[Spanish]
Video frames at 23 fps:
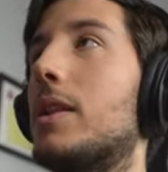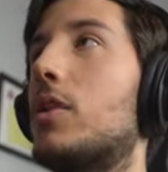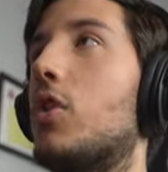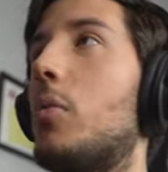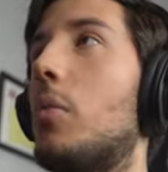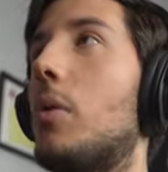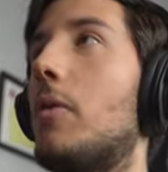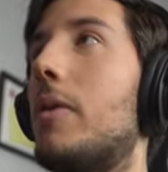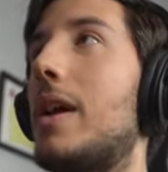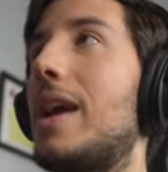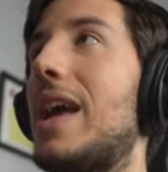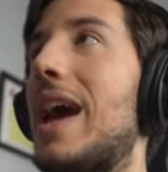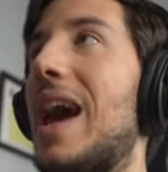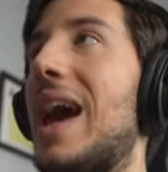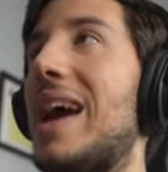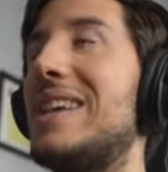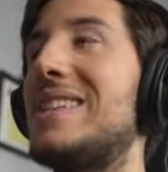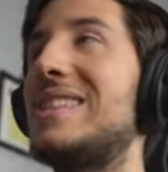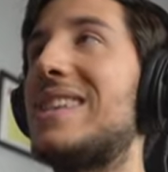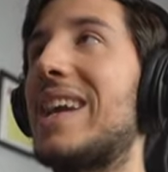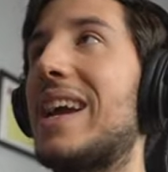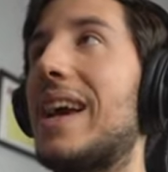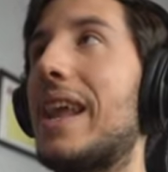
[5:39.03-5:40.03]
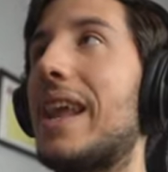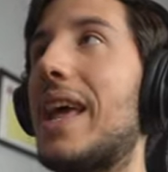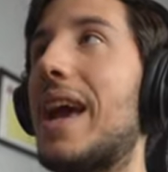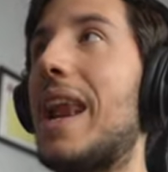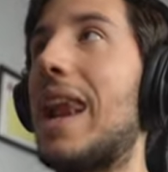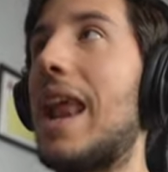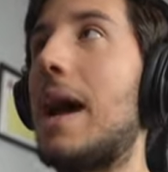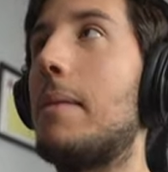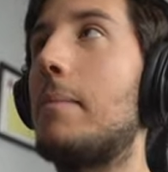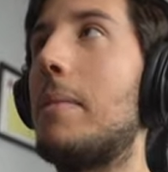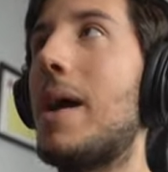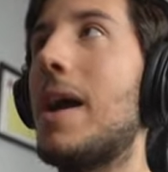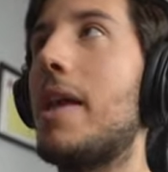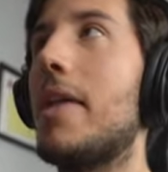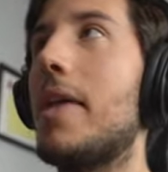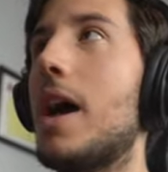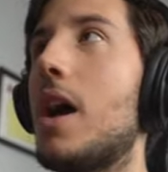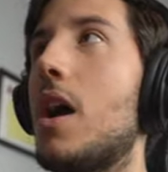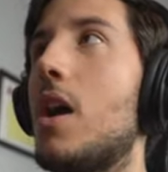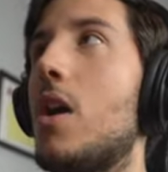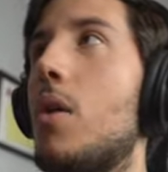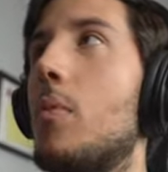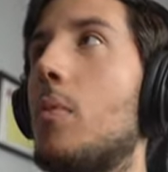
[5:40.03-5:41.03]
Como veis, ahí se crea la
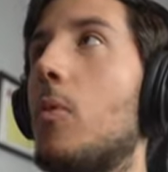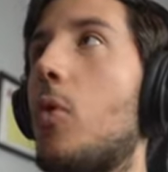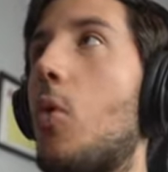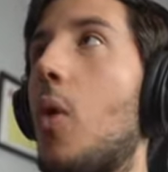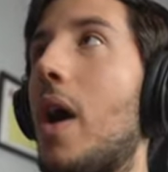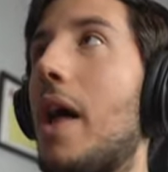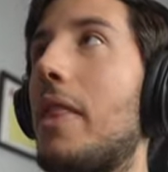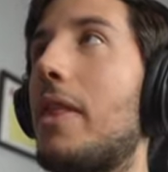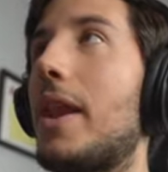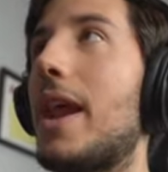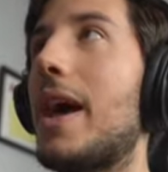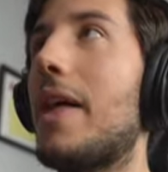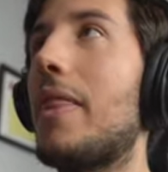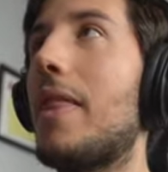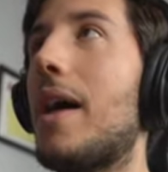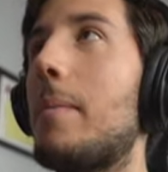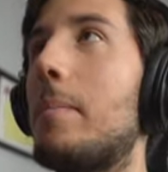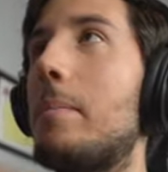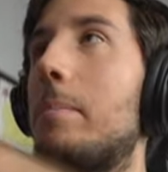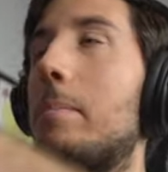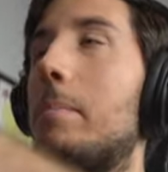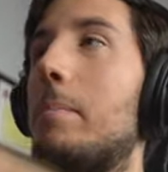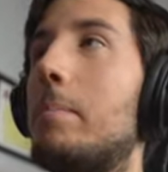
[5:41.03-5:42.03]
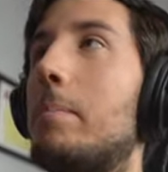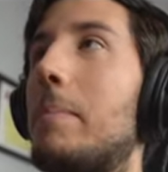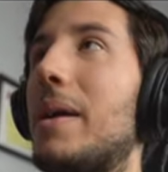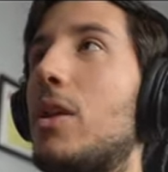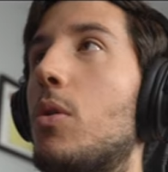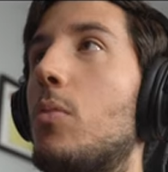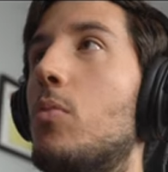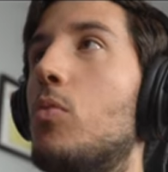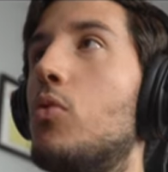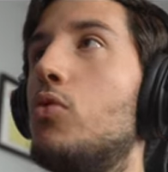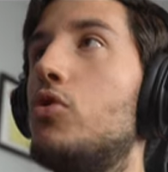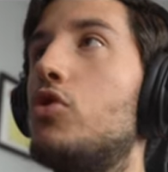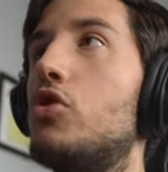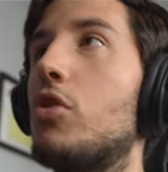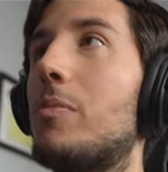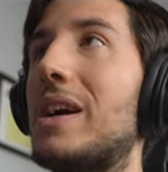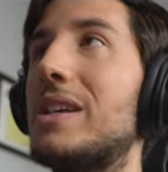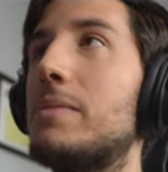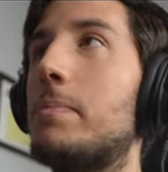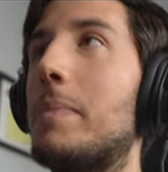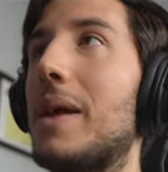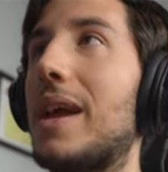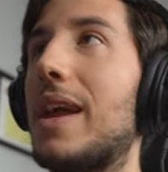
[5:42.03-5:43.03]
malla cuadrada pero mucho
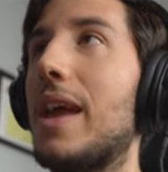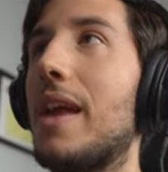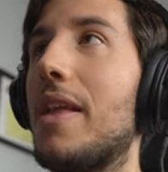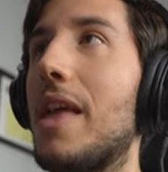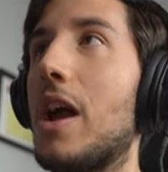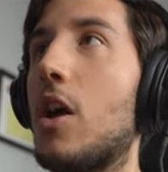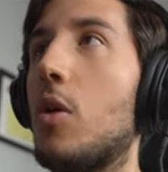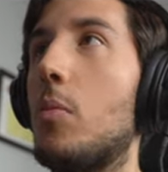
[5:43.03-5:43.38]
más pequeña.